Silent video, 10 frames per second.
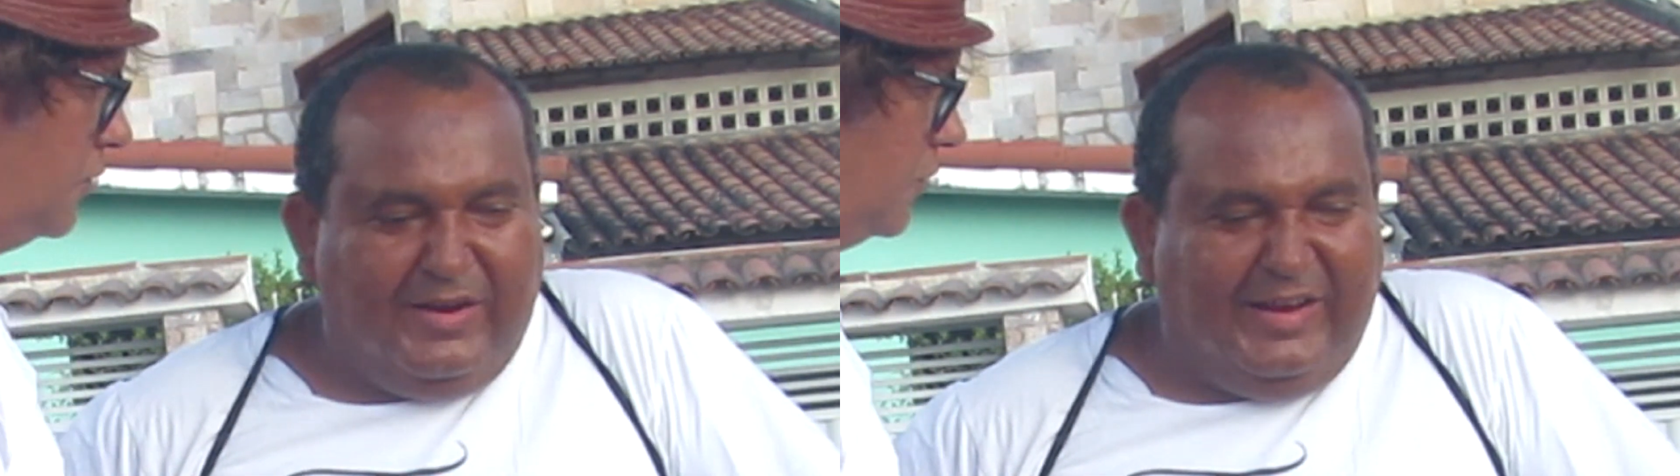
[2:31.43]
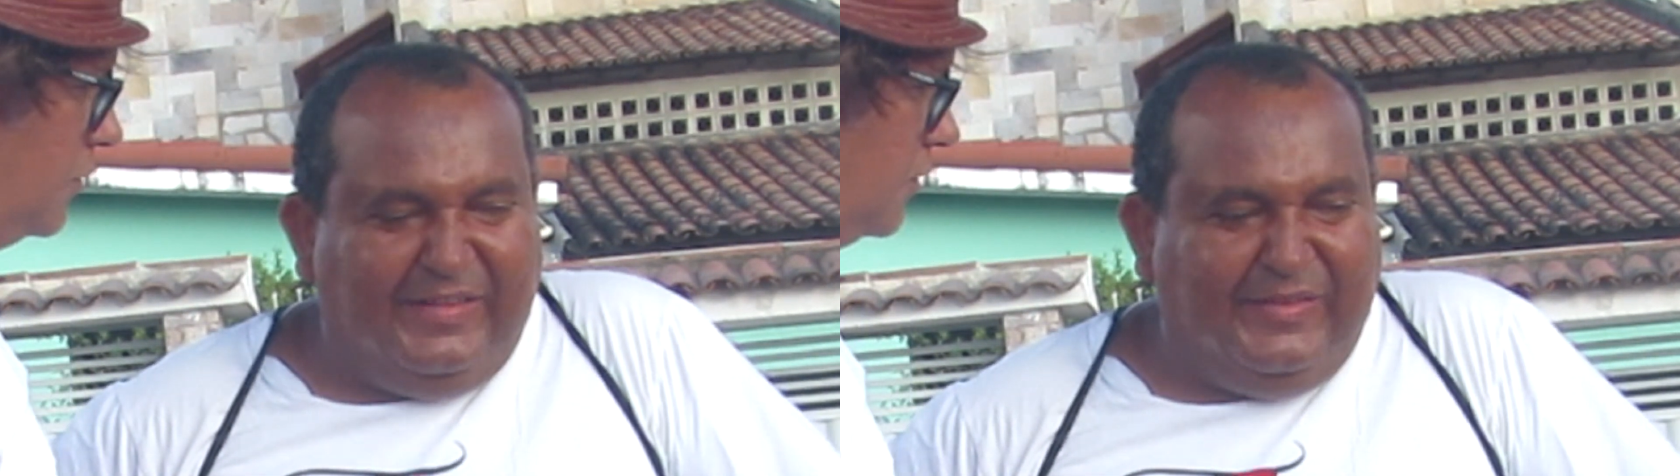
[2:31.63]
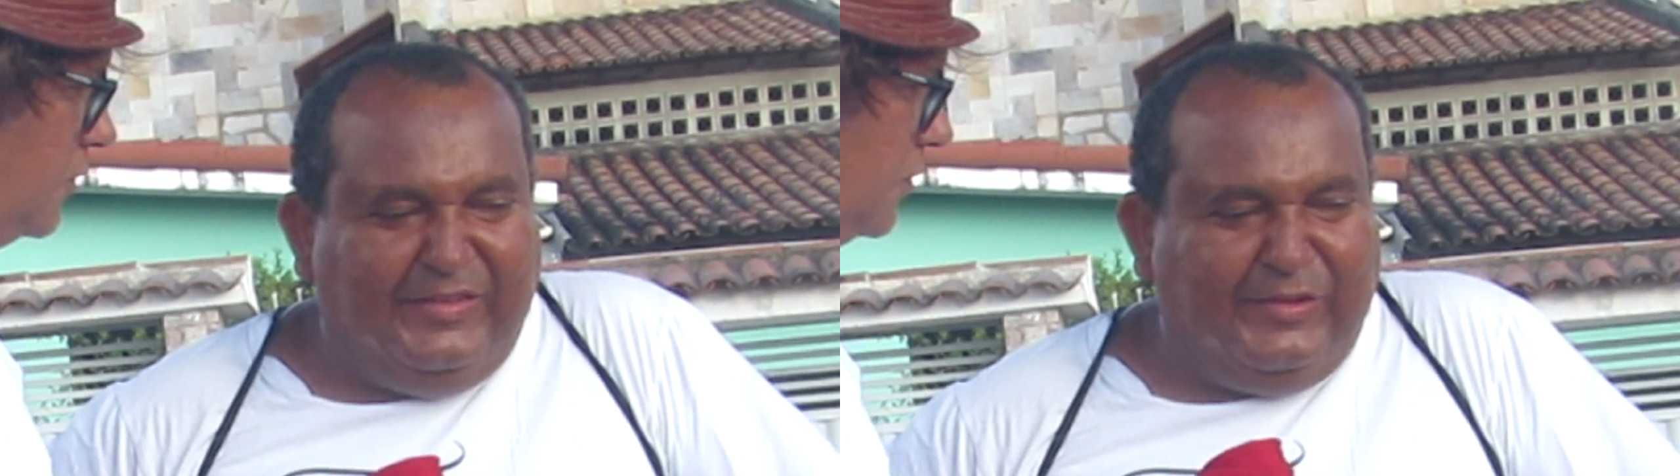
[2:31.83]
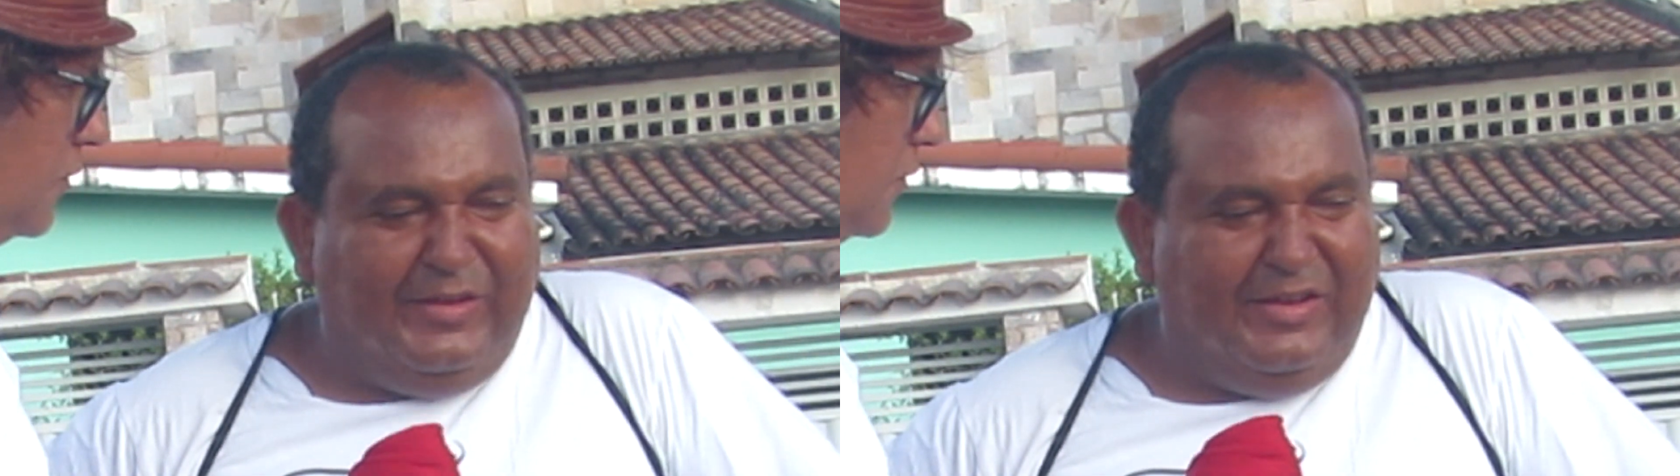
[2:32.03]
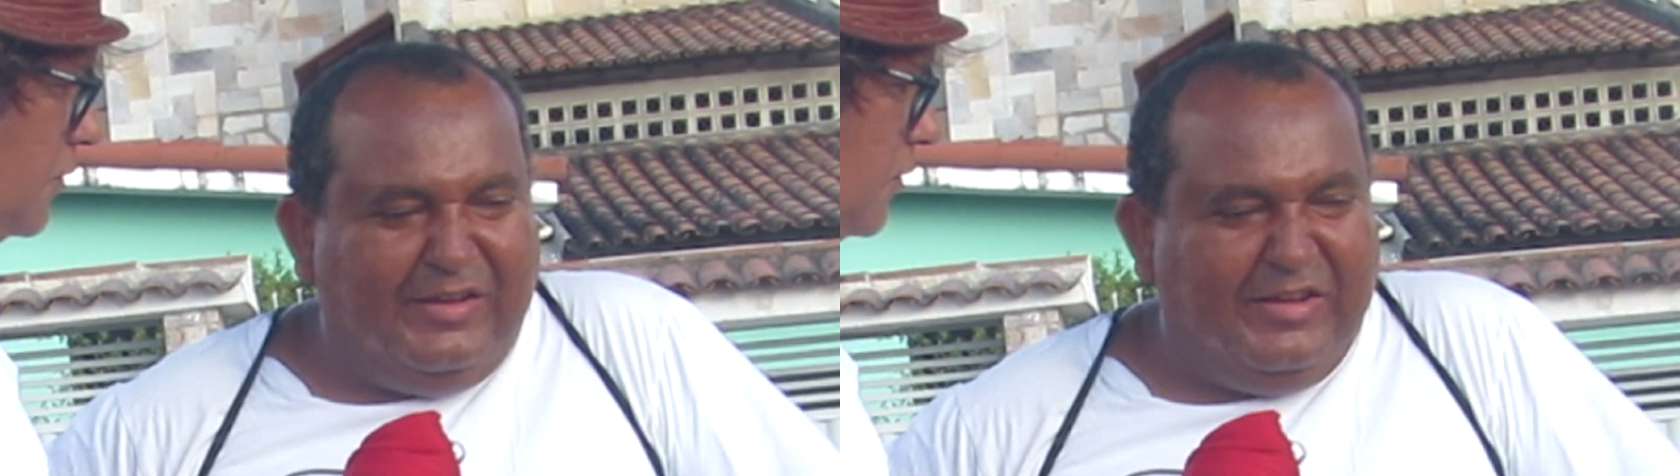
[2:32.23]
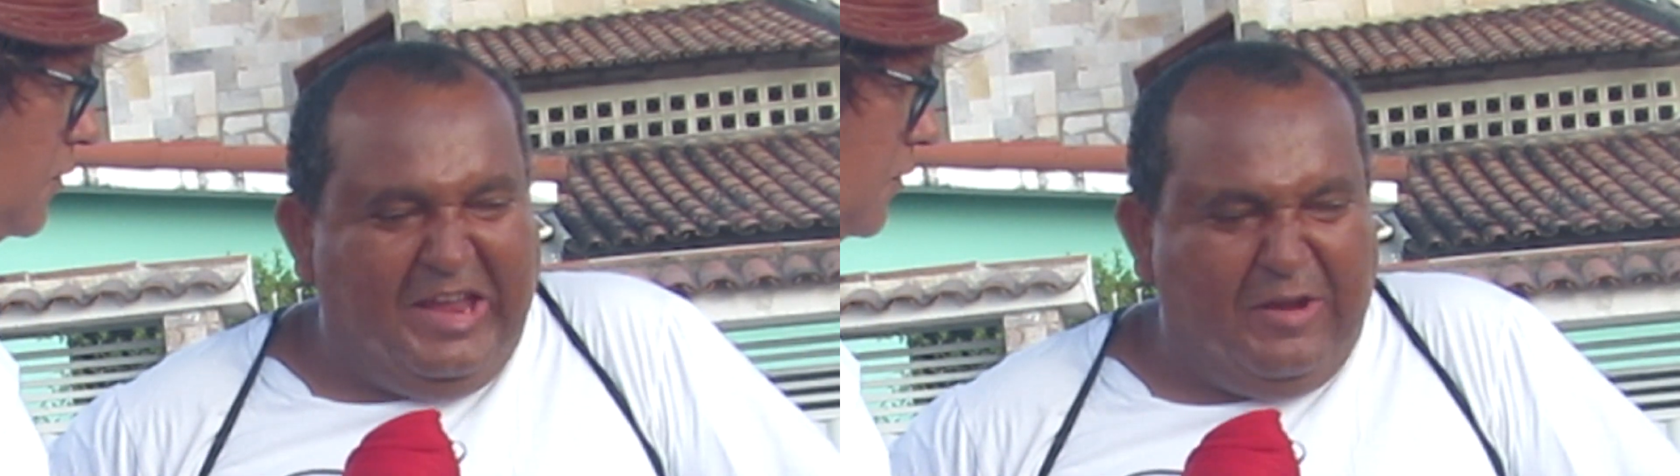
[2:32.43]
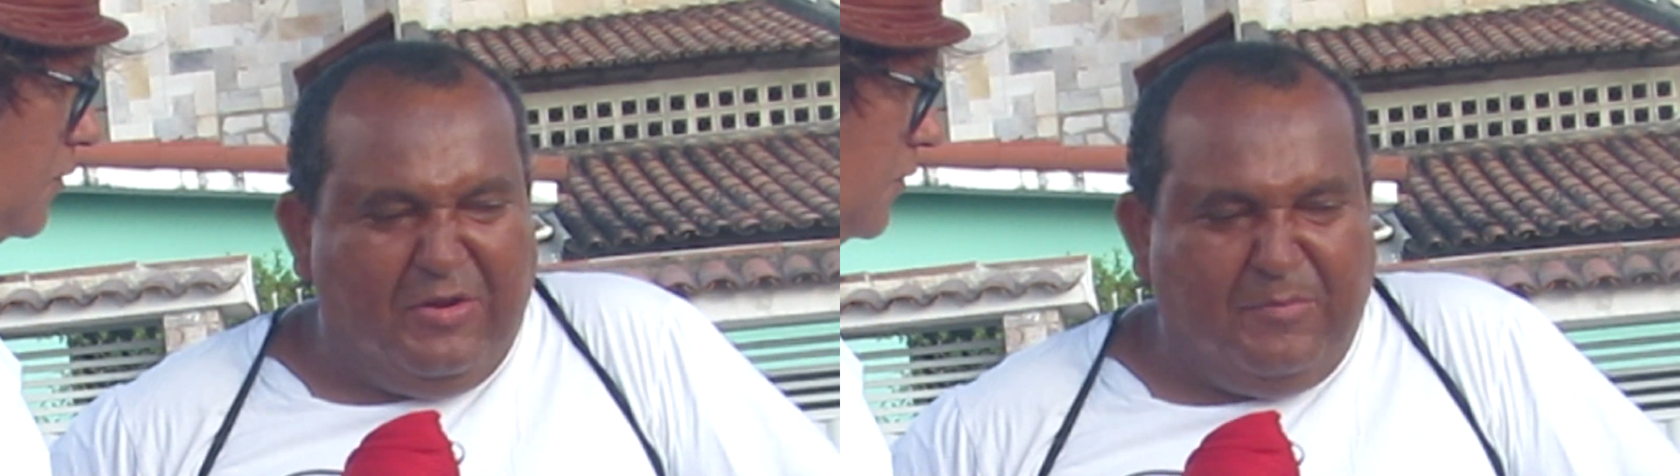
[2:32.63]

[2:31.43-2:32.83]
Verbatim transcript: aquela dança é